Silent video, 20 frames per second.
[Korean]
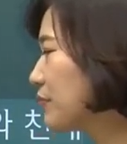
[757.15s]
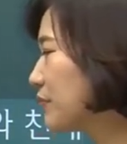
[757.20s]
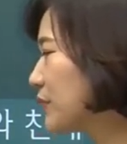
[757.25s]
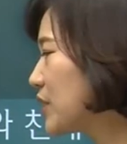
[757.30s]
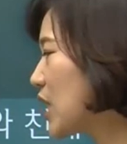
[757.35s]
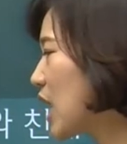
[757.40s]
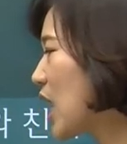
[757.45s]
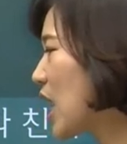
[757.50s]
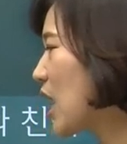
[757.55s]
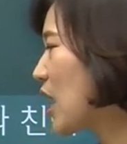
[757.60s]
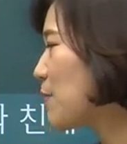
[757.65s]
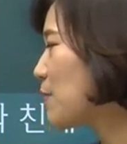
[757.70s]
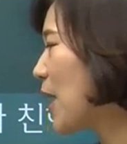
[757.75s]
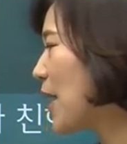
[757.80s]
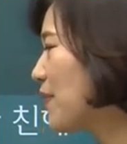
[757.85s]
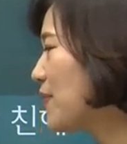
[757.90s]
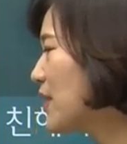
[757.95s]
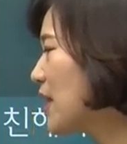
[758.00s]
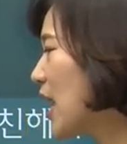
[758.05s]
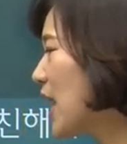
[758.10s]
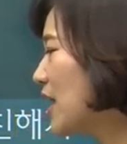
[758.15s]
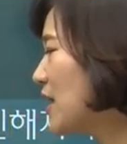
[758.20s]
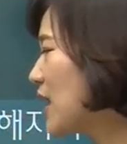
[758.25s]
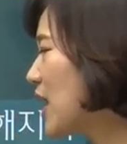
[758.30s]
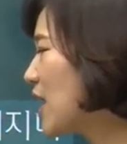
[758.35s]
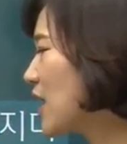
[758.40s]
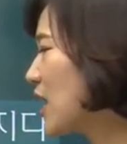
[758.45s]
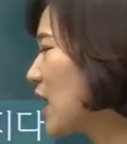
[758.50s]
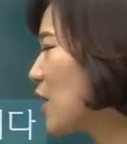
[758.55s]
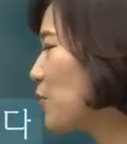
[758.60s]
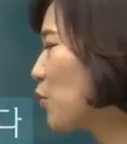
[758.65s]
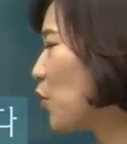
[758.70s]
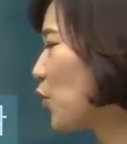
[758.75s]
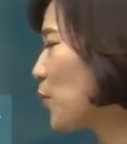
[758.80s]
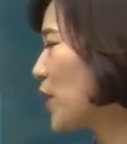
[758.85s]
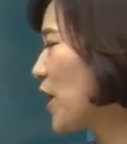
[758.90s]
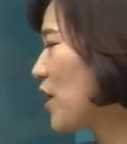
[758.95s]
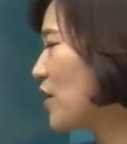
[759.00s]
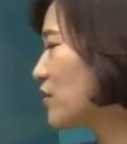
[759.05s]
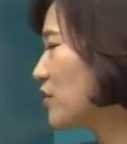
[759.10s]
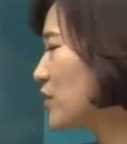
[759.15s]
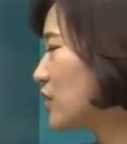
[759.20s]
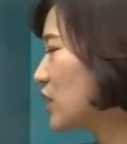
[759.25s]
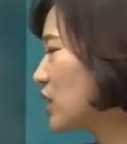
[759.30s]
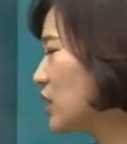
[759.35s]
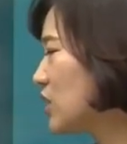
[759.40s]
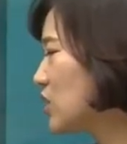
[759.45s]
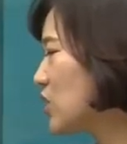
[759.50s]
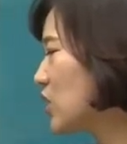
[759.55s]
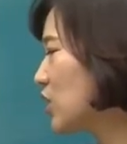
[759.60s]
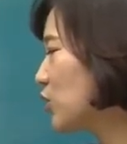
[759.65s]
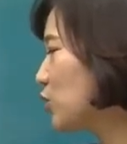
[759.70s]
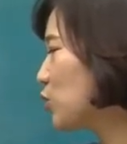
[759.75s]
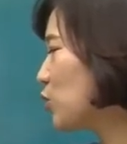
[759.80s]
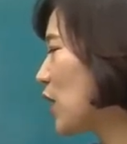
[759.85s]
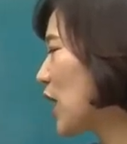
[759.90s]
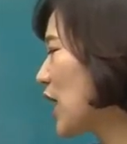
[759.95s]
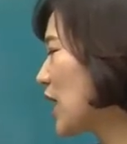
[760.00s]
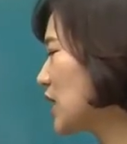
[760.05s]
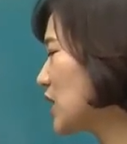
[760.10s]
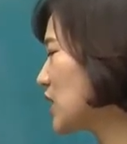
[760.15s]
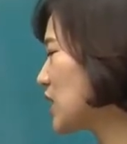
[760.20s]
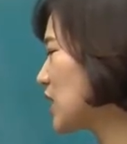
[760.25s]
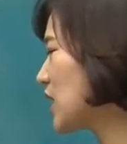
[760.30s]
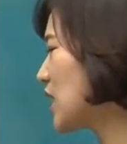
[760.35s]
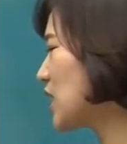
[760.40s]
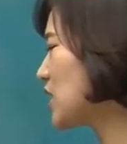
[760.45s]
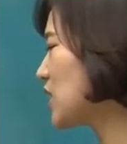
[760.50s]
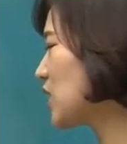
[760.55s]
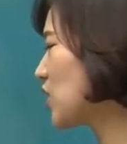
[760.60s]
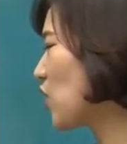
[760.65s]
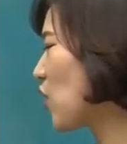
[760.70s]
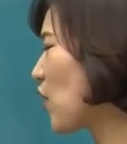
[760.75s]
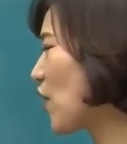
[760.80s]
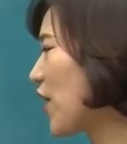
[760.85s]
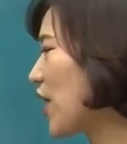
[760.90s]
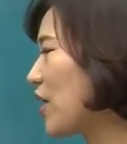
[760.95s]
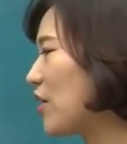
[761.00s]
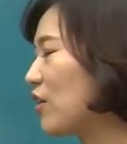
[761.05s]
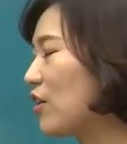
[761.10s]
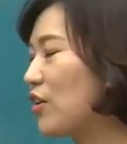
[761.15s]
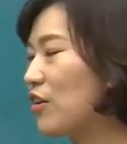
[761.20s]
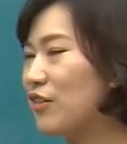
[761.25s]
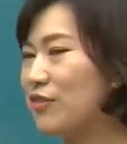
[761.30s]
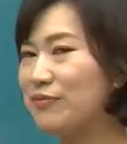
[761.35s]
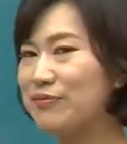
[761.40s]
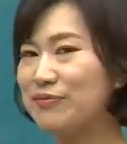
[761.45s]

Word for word: 자, 만나다가 보면 그 친구와 친해질 거예요.